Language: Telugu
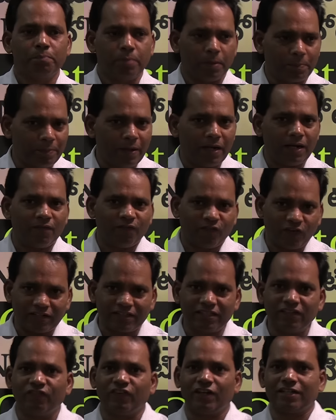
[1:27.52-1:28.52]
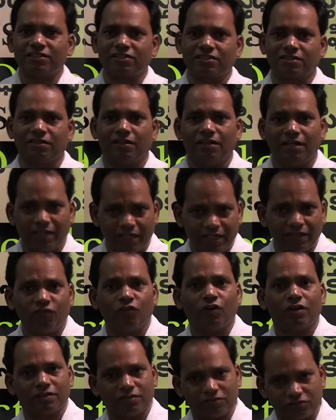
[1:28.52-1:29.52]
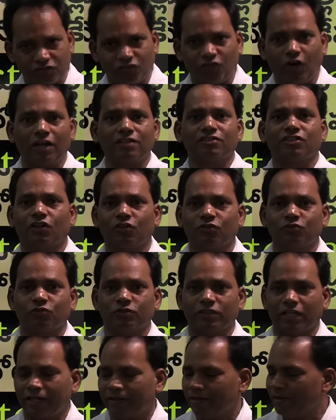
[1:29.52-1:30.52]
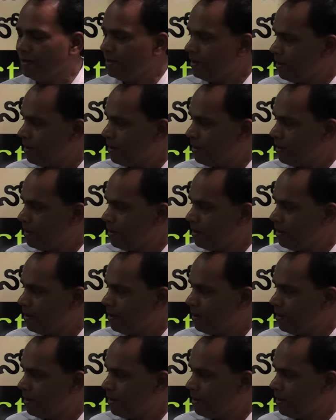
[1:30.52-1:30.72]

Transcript: ప్రిపేర్డ్ ఫర్ ది వరస్ట్ అంటే వారు జరుగుతుందని